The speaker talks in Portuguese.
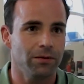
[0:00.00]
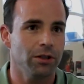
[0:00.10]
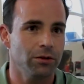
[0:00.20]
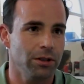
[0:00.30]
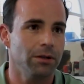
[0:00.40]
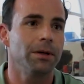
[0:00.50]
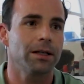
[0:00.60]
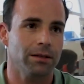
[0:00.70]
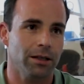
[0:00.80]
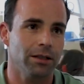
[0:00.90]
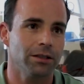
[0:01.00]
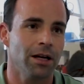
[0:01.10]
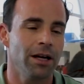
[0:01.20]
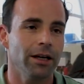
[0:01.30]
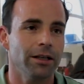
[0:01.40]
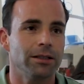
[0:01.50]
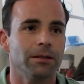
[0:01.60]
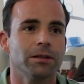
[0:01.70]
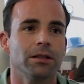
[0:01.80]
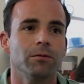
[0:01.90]
de vírus e de bactérias. Isso
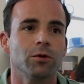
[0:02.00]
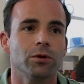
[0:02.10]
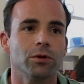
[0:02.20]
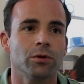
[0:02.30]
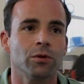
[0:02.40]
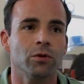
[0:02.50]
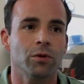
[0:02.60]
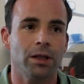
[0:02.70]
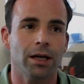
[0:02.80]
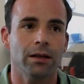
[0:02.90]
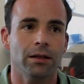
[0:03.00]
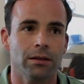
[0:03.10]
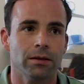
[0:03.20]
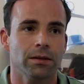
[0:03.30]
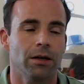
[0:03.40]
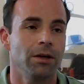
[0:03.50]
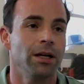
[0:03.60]
serve-se ter muito cuidado e atenção.